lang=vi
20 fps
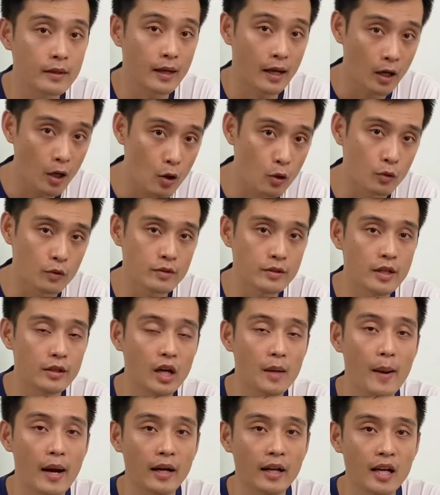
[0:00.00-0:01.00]
Hello, xin chào
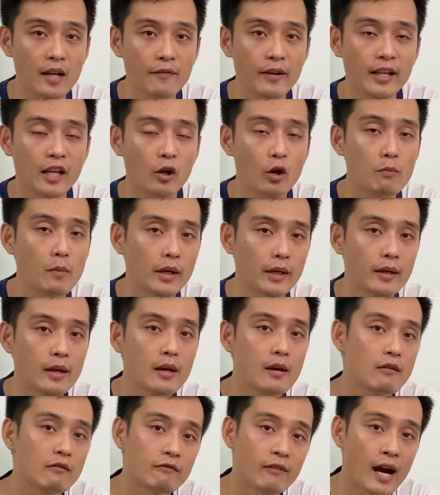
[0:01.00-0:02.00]
các bạn đã đến với kênh của mình
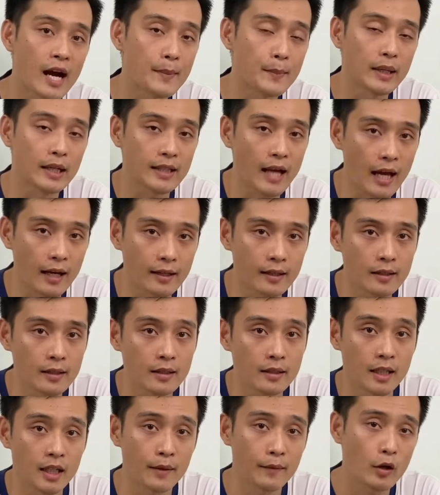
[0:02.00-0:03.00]
và mình là Thành.
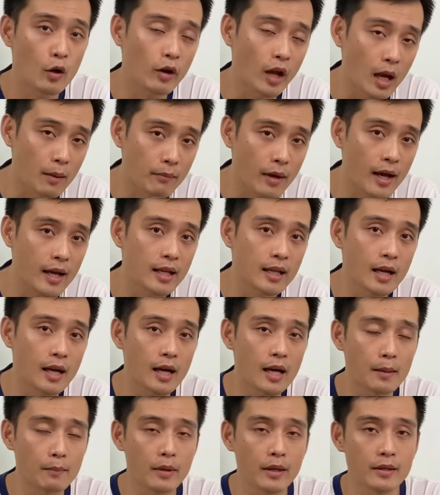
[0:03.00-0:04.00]
Thì trong video ngày hôm nay
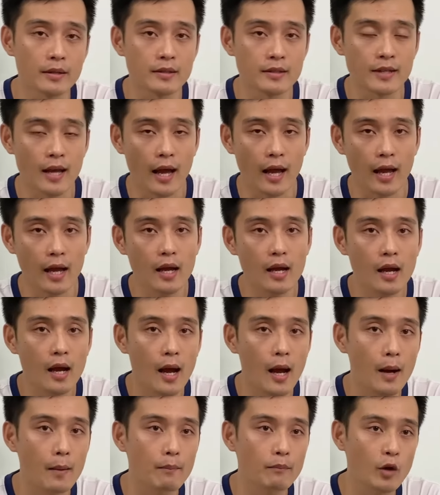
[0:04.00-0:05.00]
uh, mình sẽ
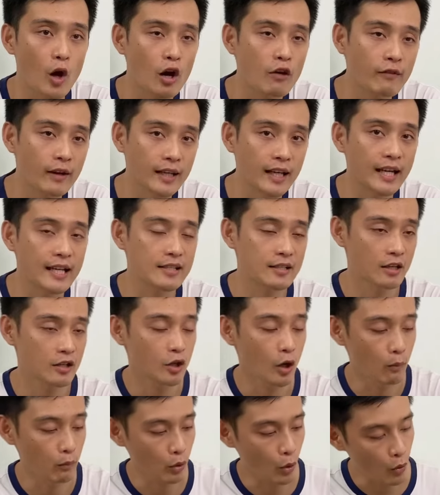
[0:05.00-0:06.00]
uh, nói về cái cách sử
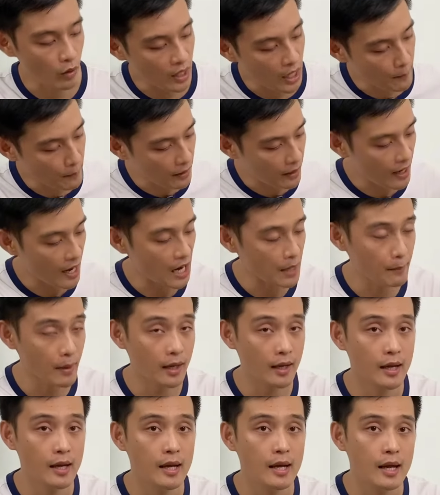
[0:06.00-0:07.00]
dụng của camera hai
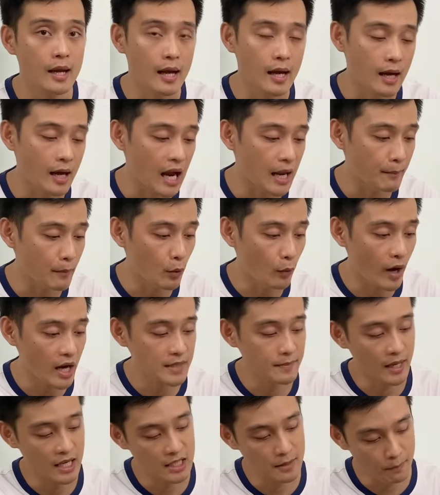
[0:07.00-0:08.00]
mắt à, iMove
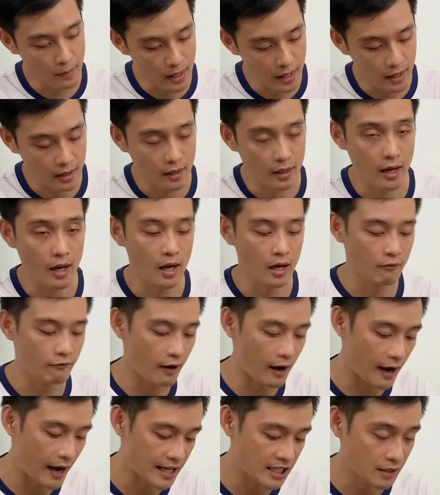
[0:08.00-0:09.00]
SPSP à,
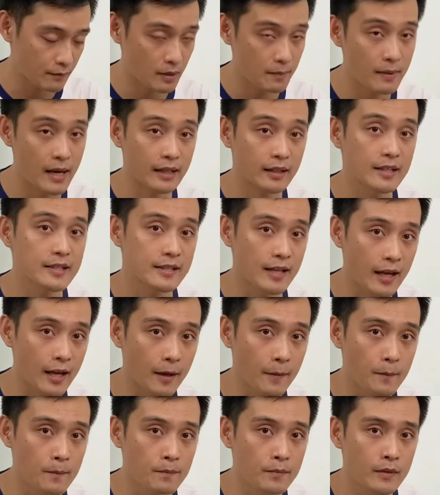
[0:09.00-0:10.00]
và Exhibit
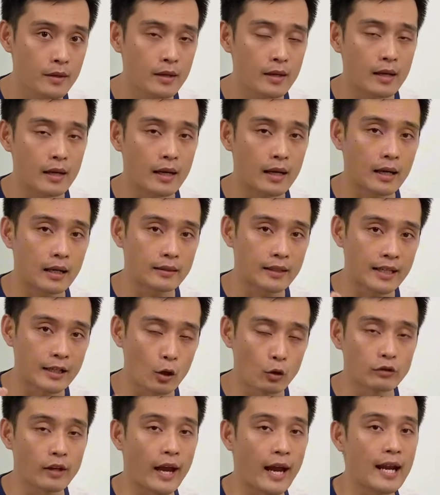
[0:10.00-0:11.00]
H9C à, thì
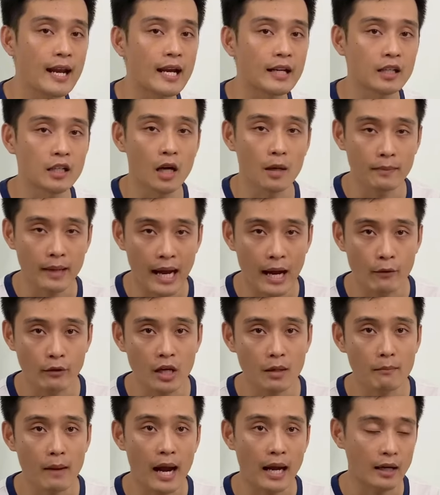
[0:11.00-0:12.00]
cụ thể là trường hợp nào
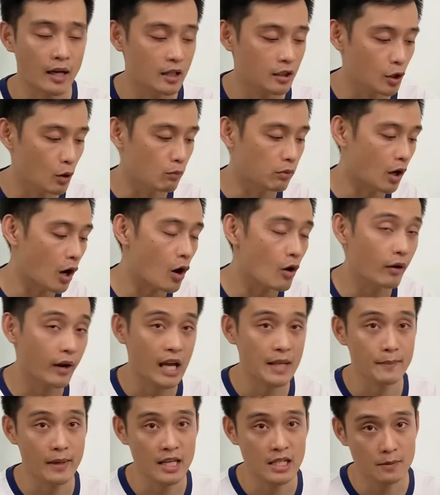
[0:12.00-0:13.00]
các bạn nên dùng con
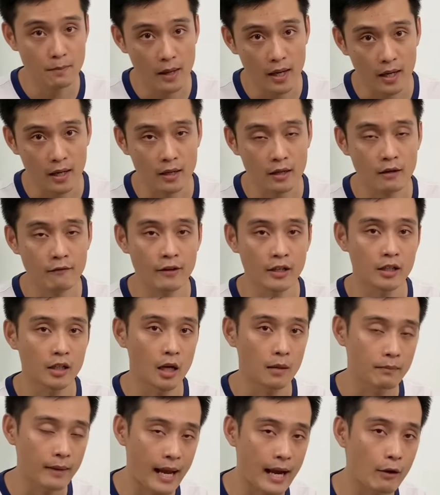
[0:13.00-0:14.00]
s sp và trường
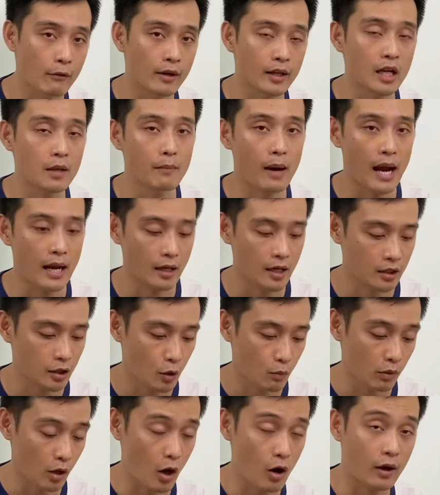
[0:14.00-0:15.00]
hợp nào là các bạn nên
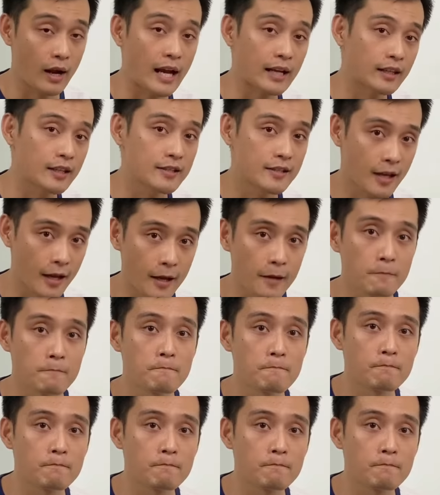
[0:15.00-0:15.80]
dùng con H9C